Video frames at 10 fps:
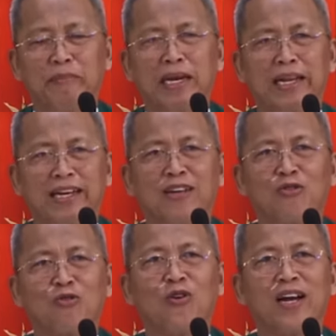
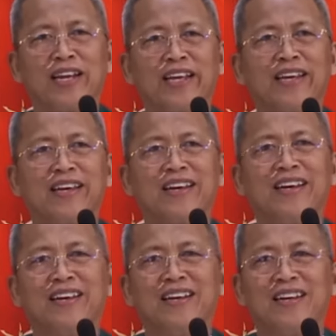Miligro ko ani.
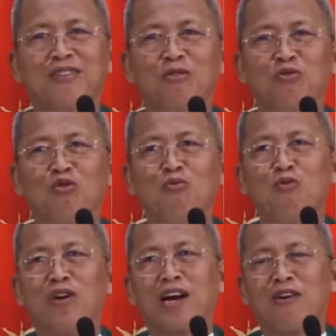
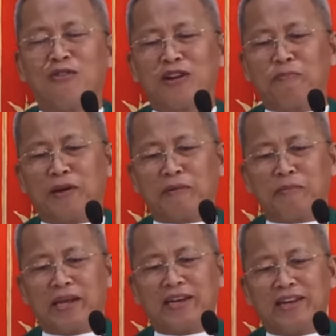Gutomo na ko ni
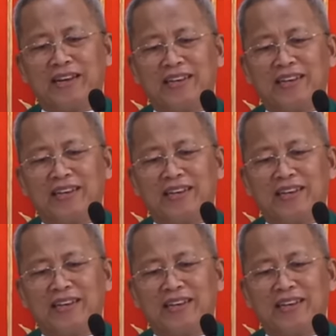permi.